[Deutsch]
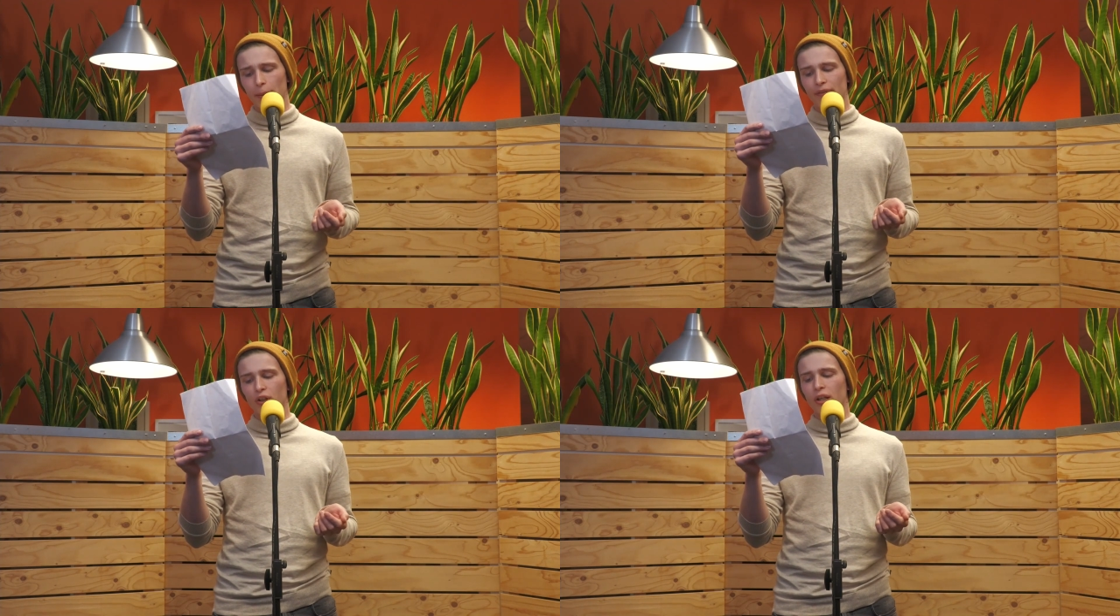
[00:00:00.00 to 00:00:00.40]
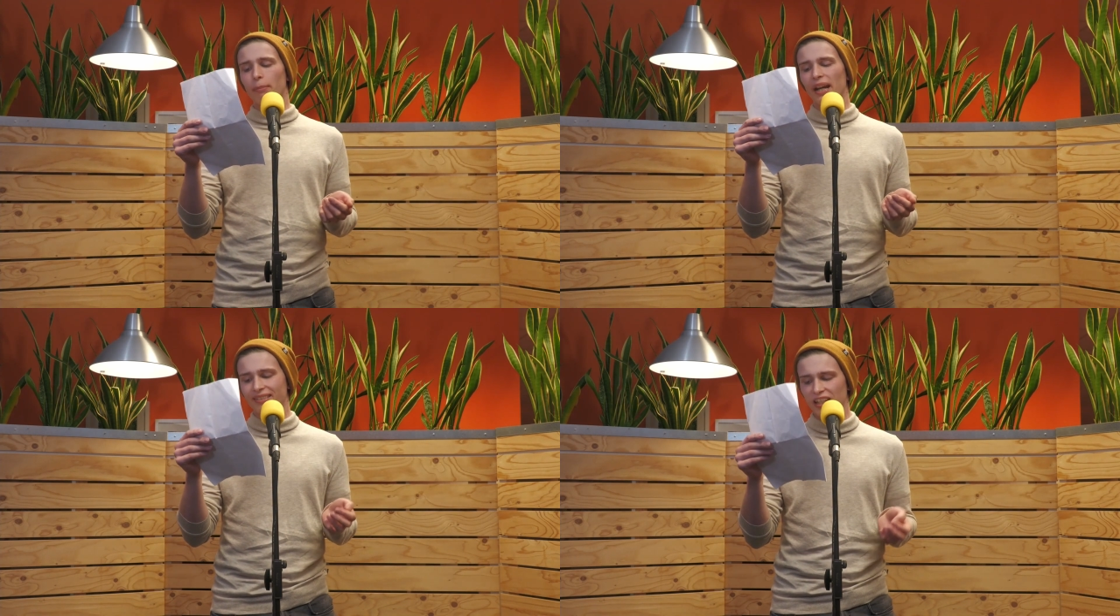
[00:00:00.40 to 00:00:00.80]
dabei wurden im
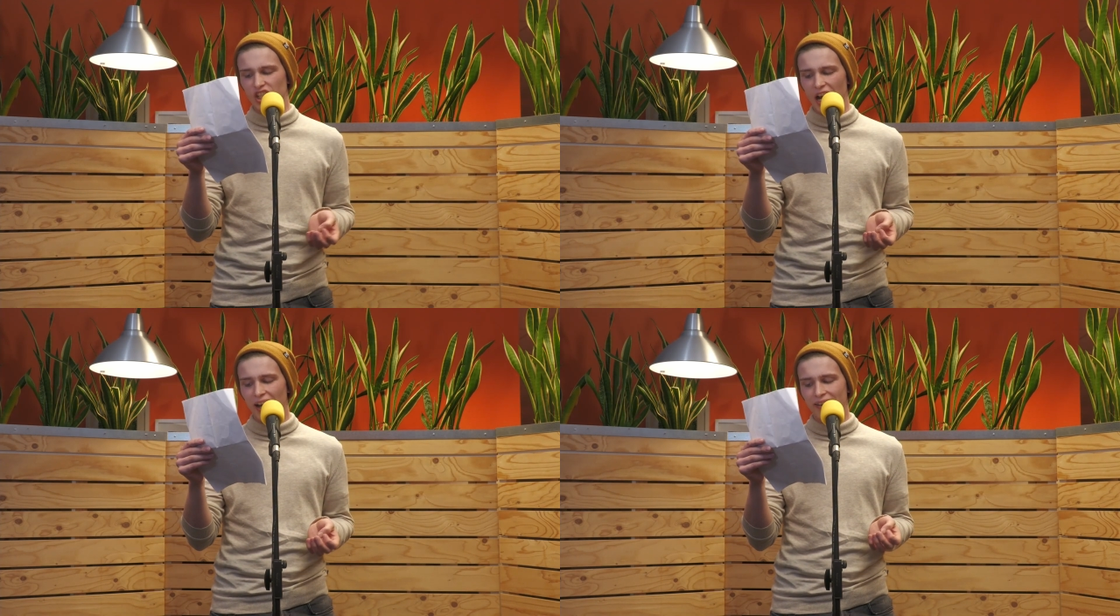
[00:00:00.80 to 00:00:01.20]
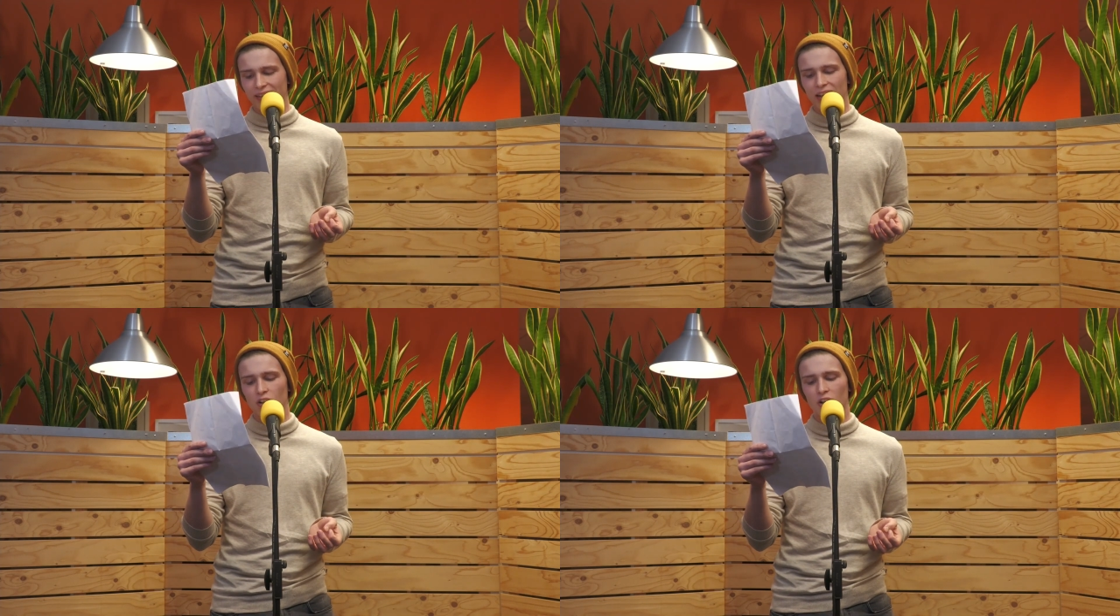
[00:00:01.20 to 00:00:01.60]
Backstage die harten
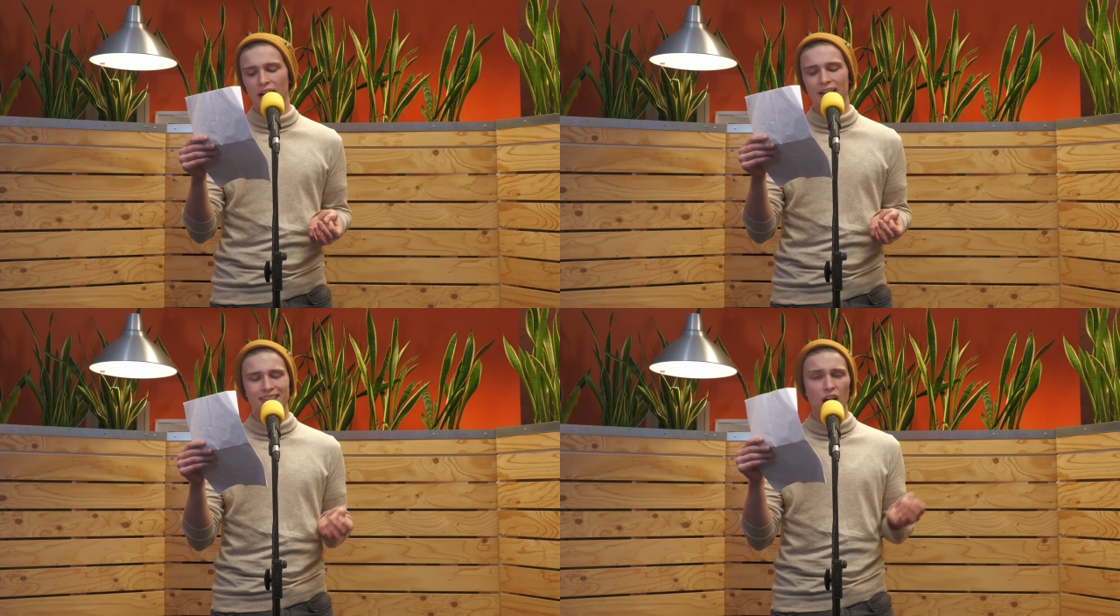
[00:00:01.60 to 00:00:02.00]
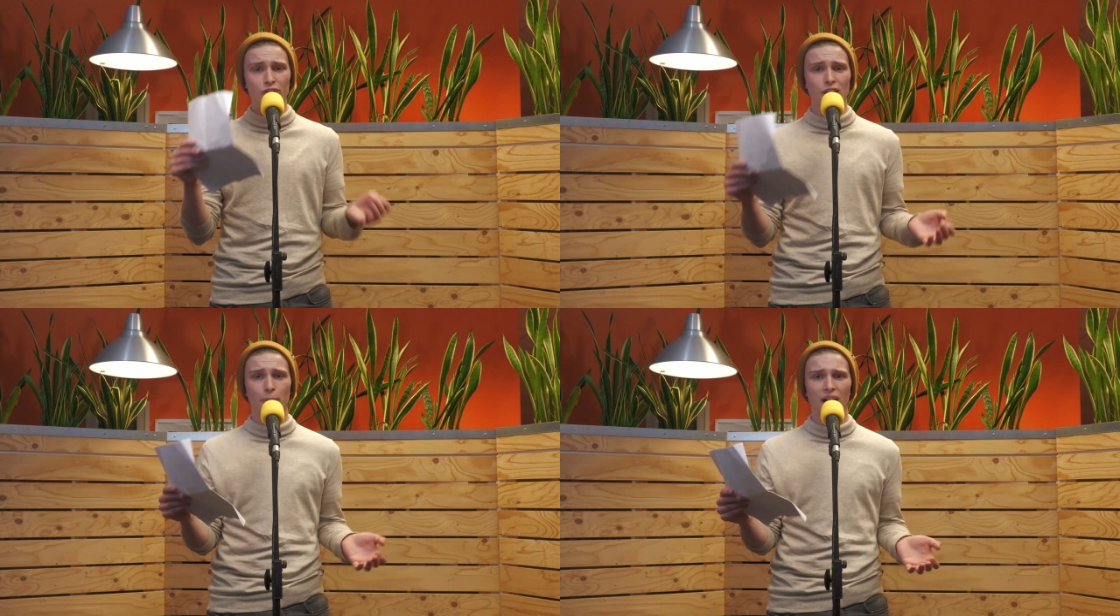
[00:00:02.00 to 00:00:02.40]
Sachen noch gar nicht
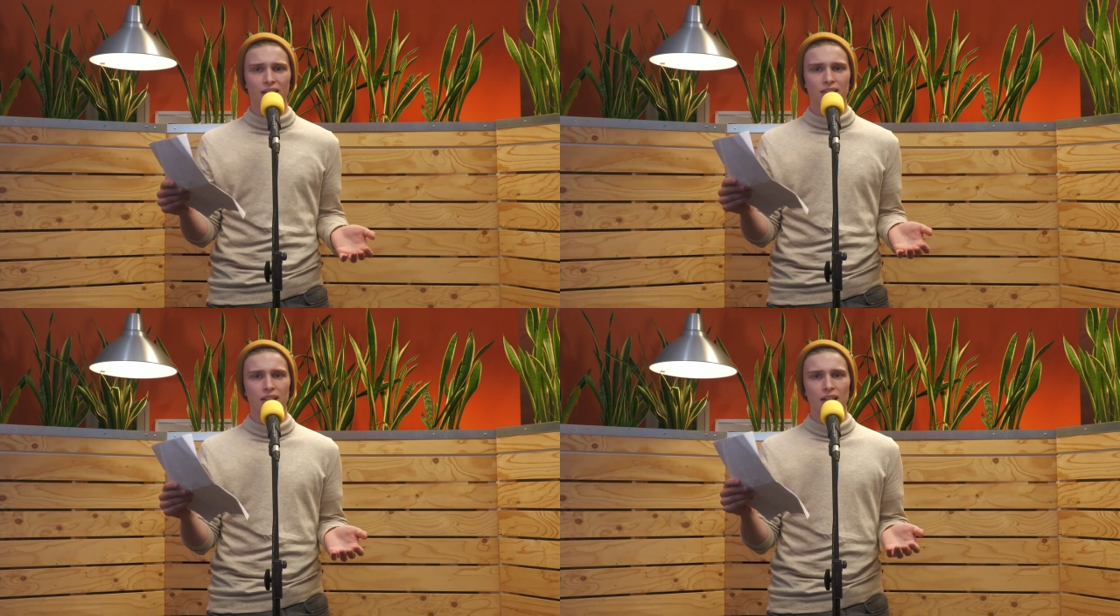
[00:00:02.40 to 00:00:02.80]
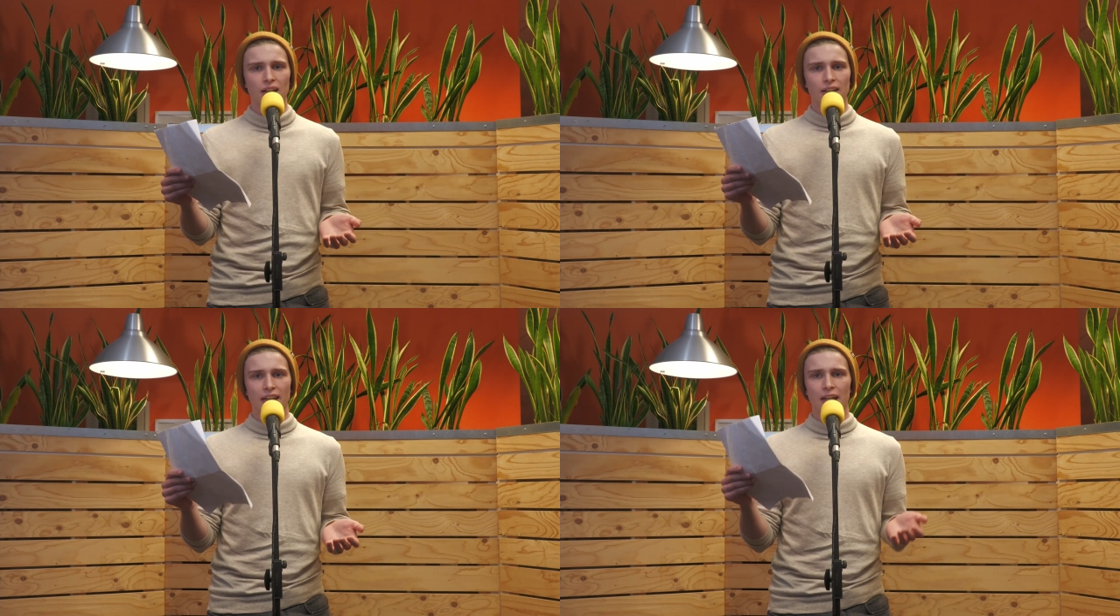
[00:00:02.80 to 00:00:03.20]
ausgepackt.
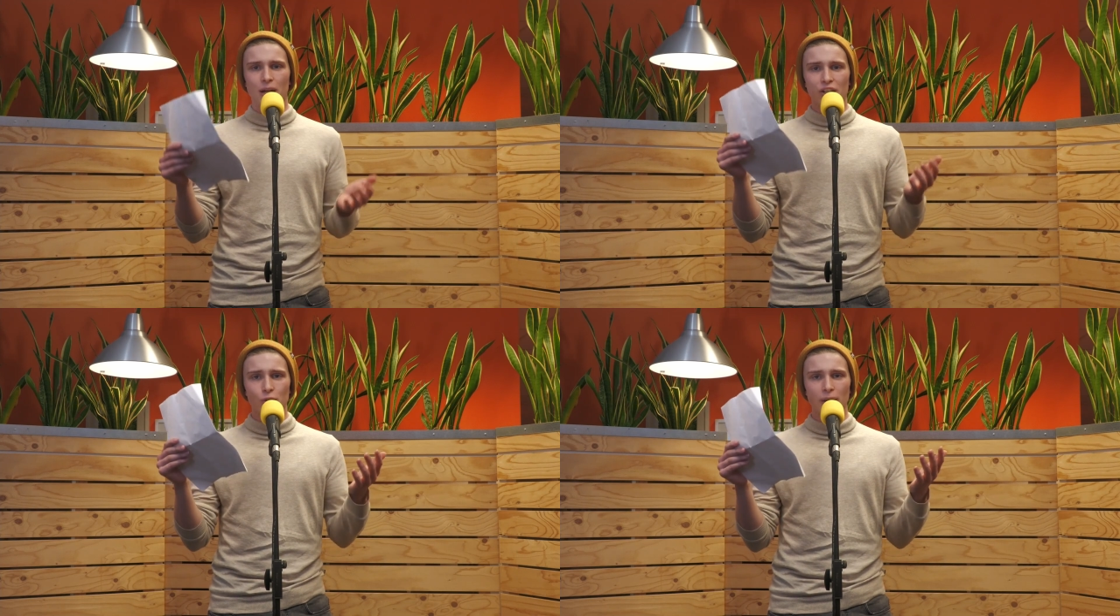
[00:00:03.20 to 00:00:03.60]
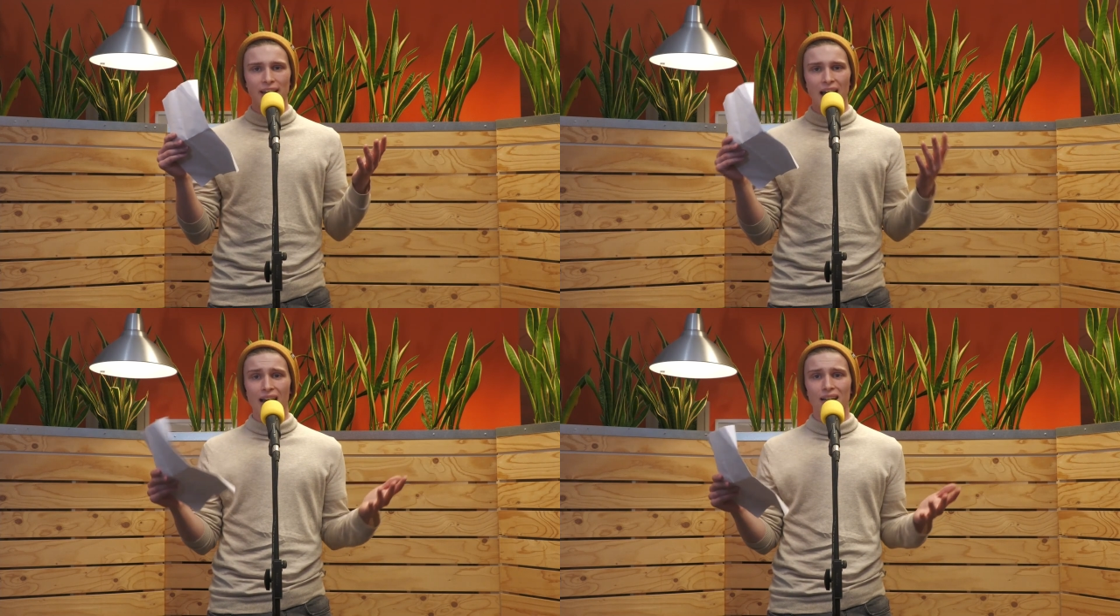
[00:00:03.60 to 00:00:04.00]
Denk mal drüber
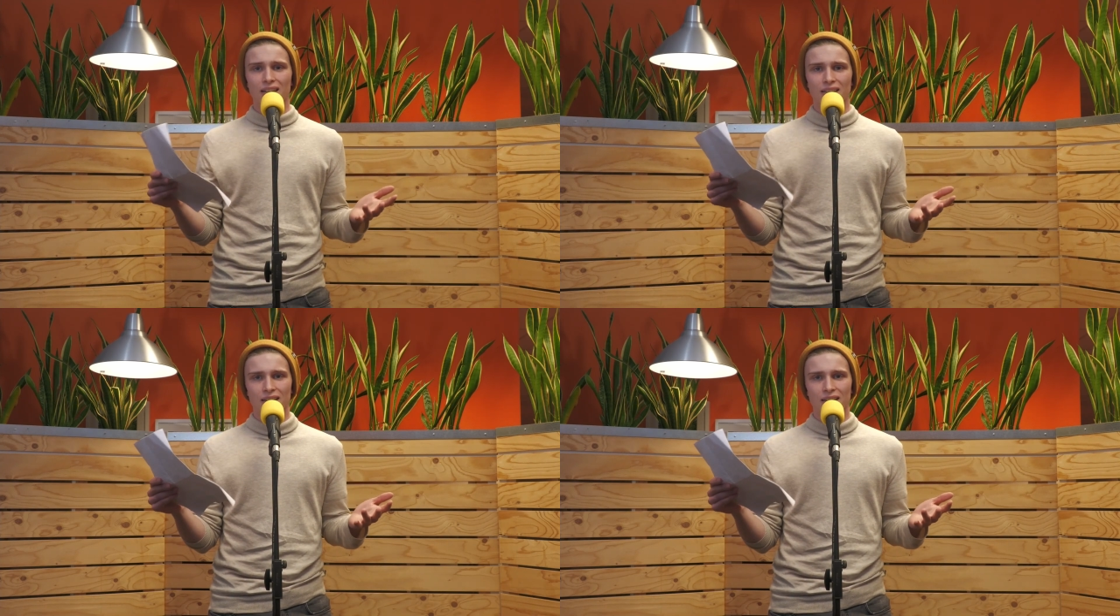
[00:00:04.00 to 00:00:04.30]
nach.